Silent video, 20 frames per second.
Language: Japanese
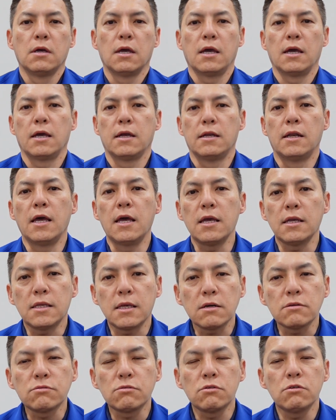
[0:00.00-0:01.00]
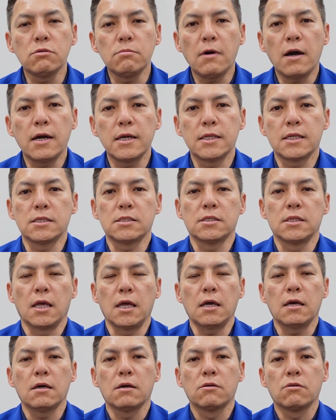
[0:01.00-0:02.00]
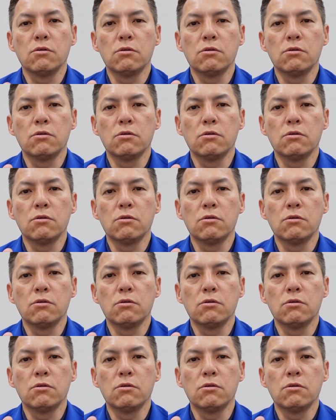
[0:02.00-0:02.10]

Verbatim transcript: えー、冷却灯の場合ですね、